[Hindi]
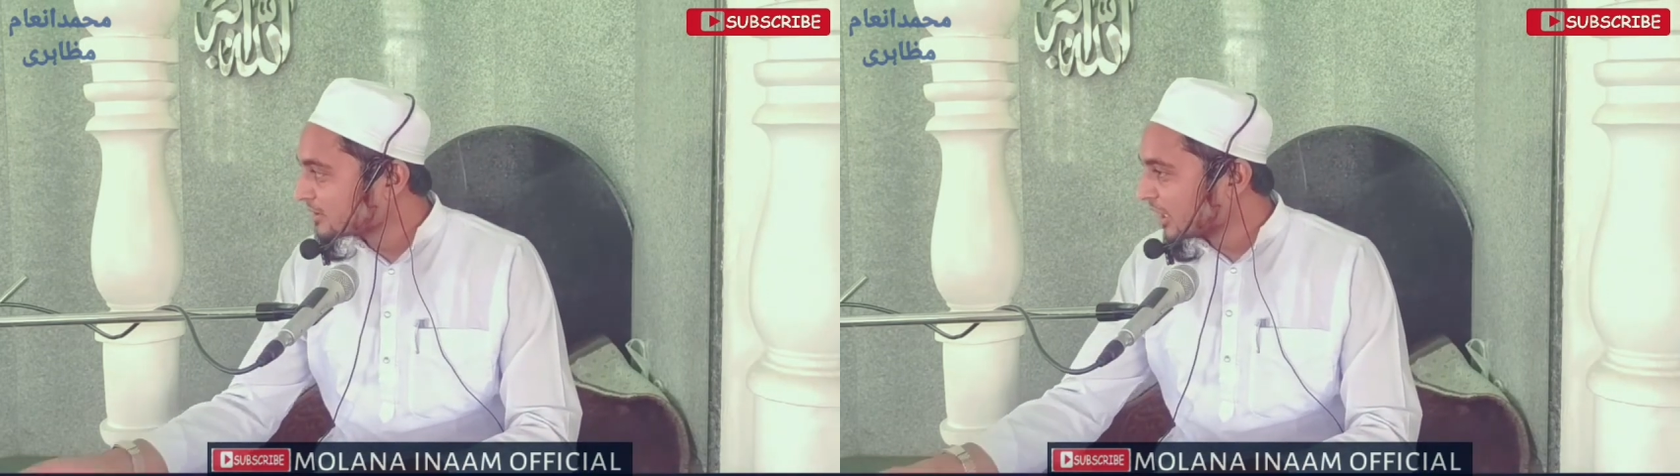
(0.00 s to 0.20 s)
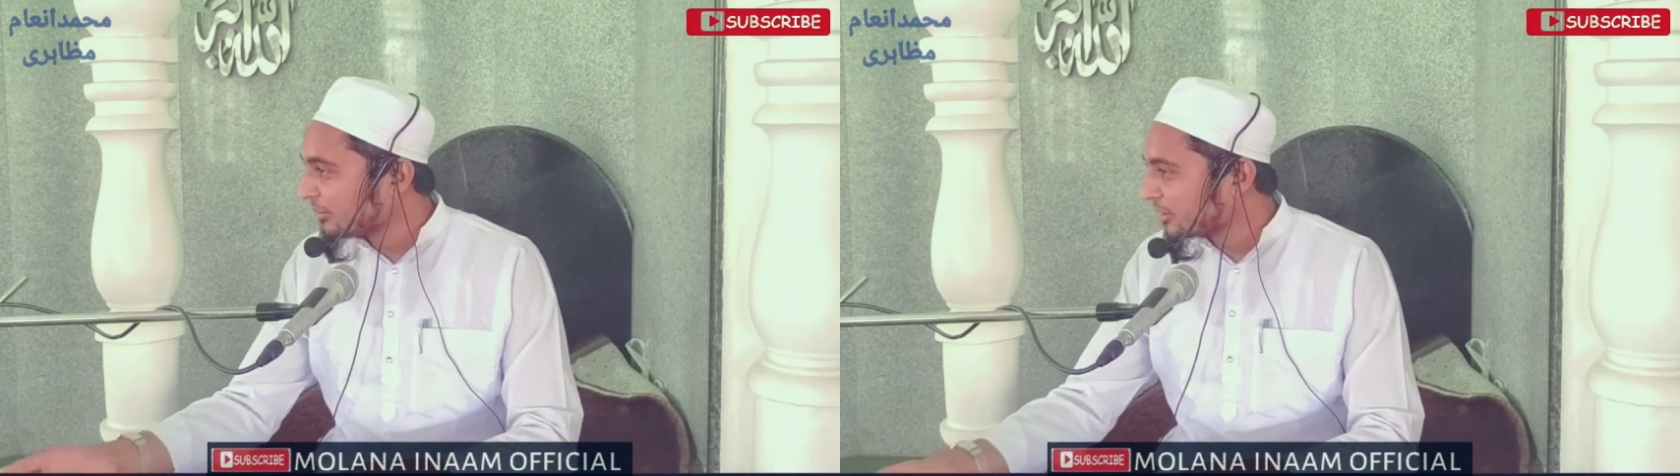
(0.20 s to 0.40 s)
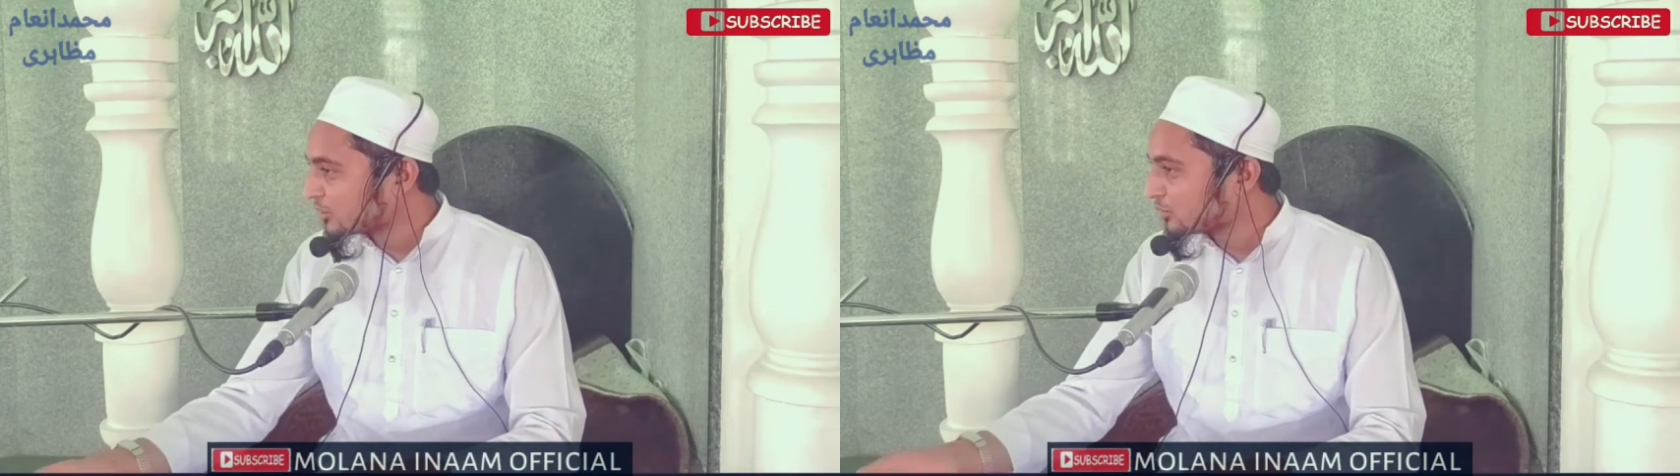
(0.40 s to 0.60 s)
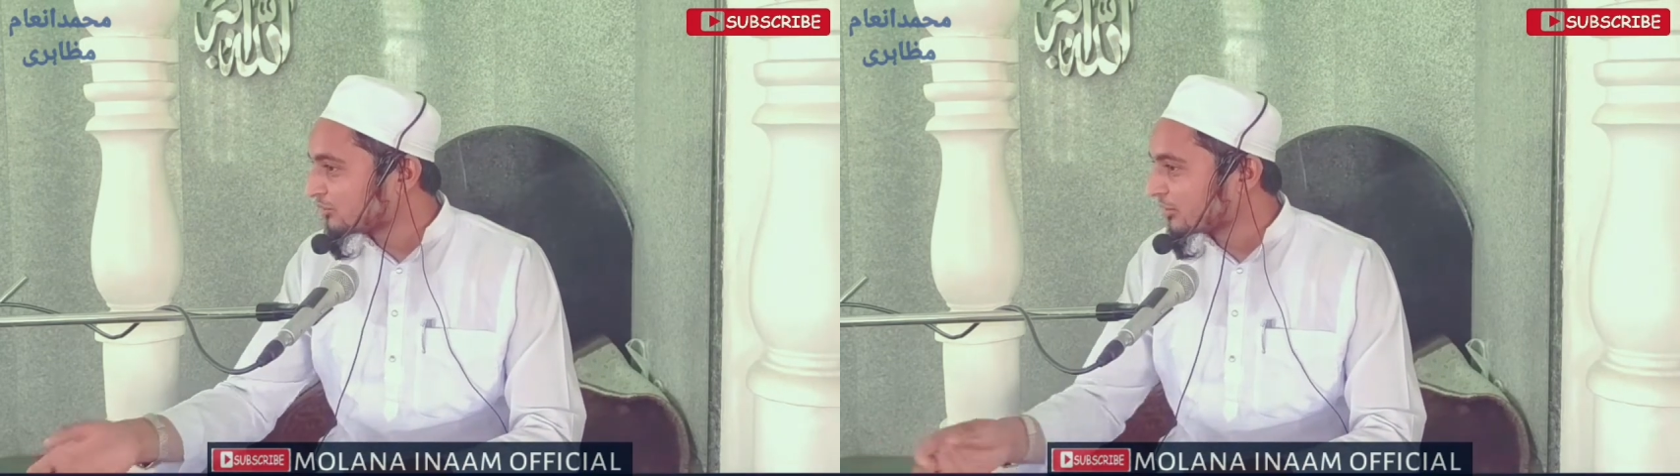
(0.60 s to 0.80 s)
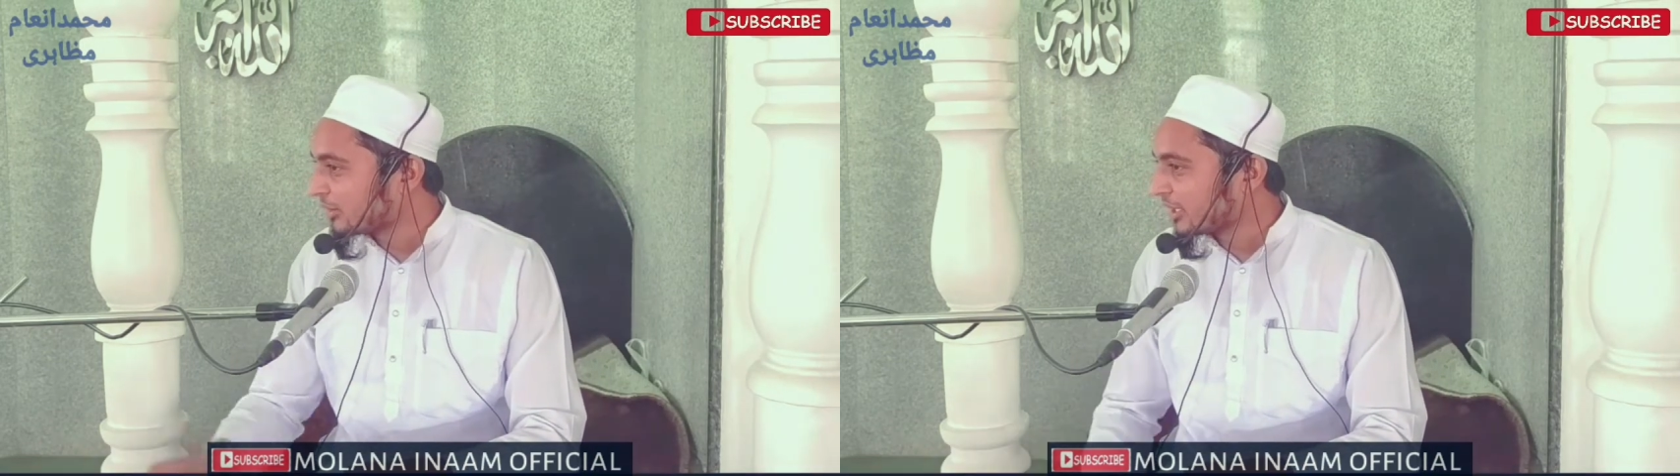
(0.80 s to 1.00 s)
साहबी
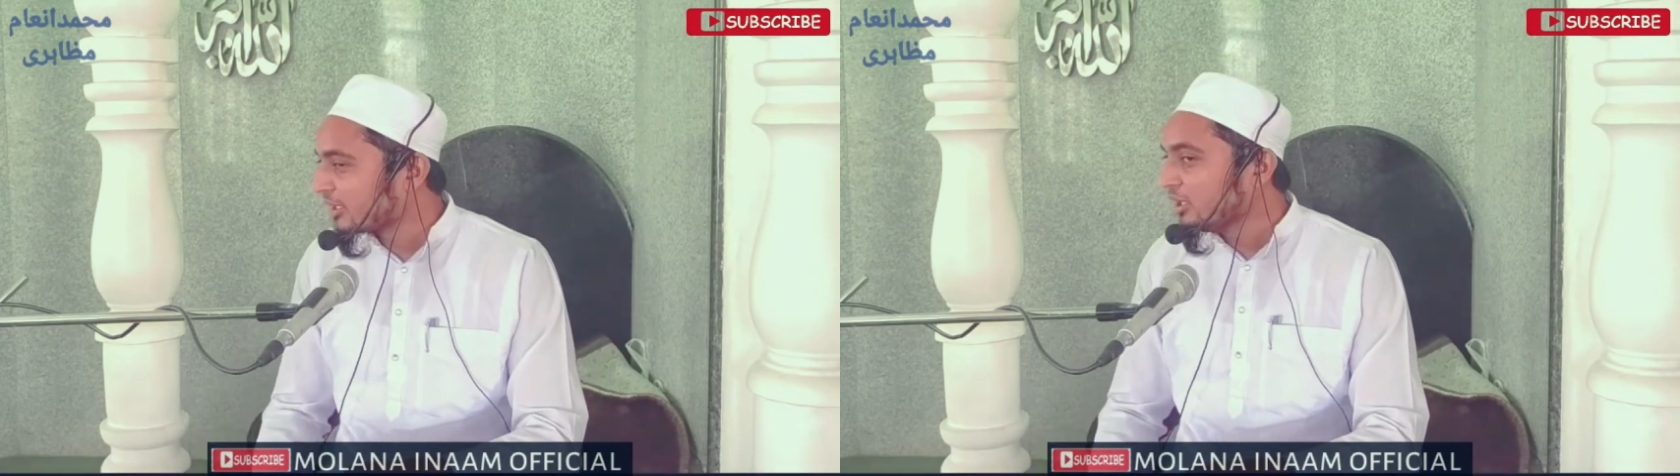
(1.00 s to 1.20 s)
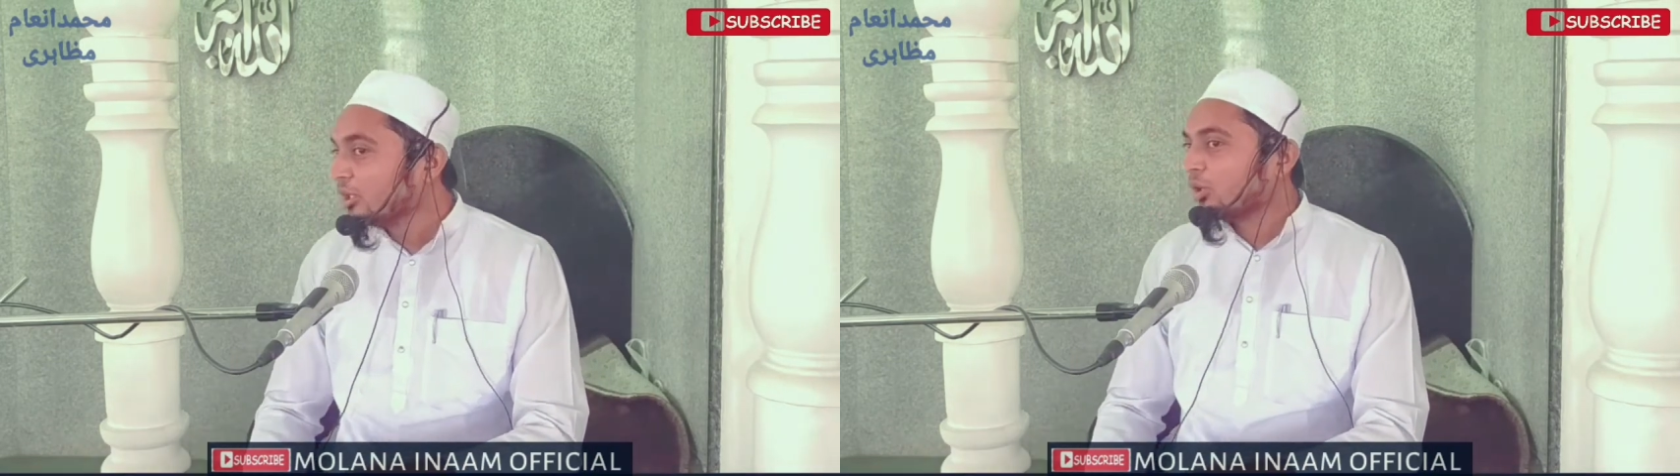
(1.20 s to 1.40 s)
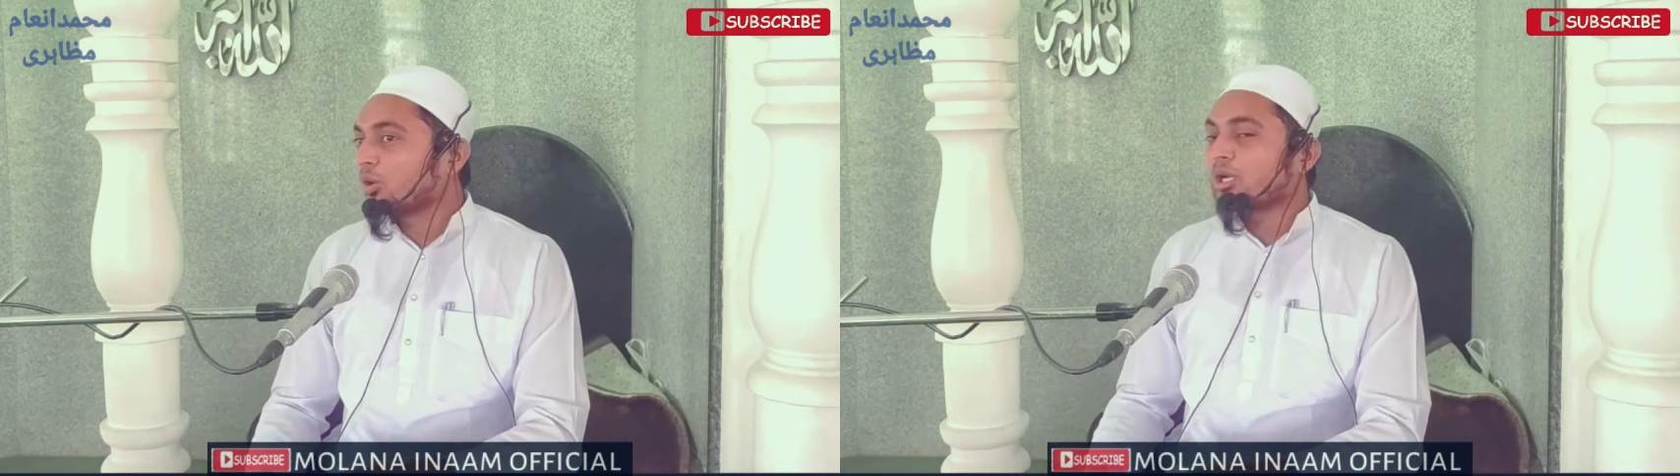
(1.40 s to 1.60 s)
रसूल फरमा रहे